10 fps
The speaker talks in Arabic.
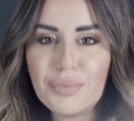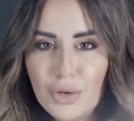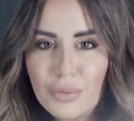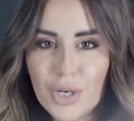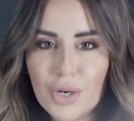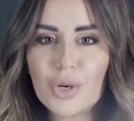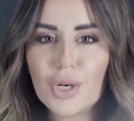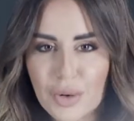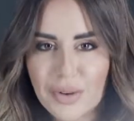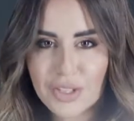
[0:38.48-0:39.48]
ميو ميو
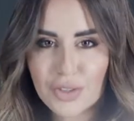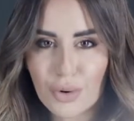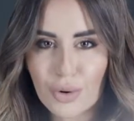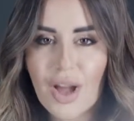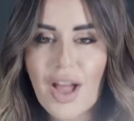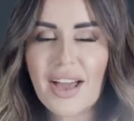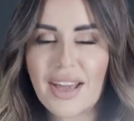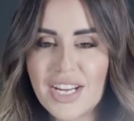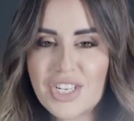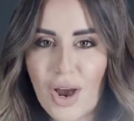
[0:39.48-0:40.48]
لوي فيتون
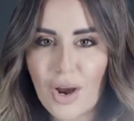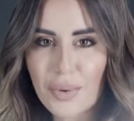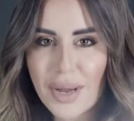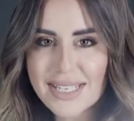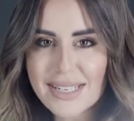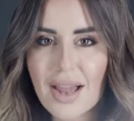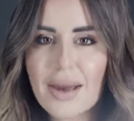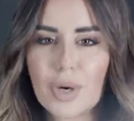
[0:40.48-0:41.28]
رجعوا الويست لاين